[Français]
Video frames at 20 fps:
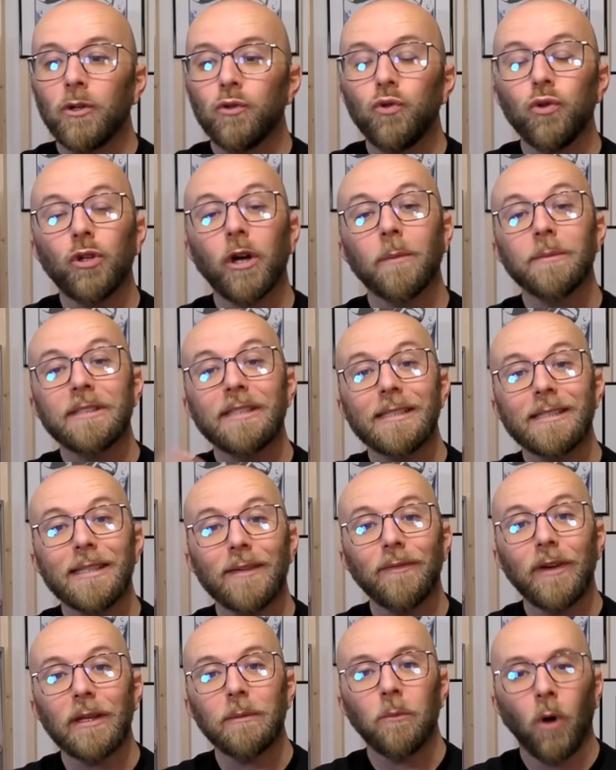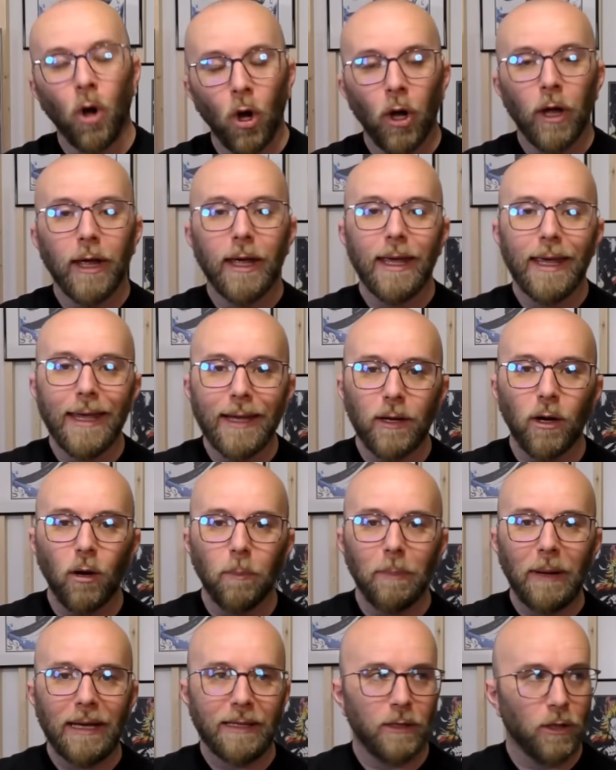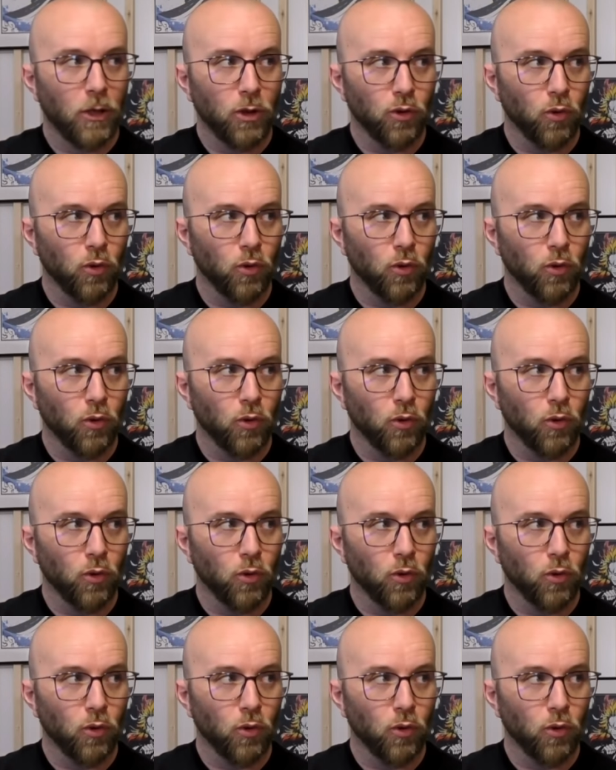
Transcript: tout comme ses événements et campagnes.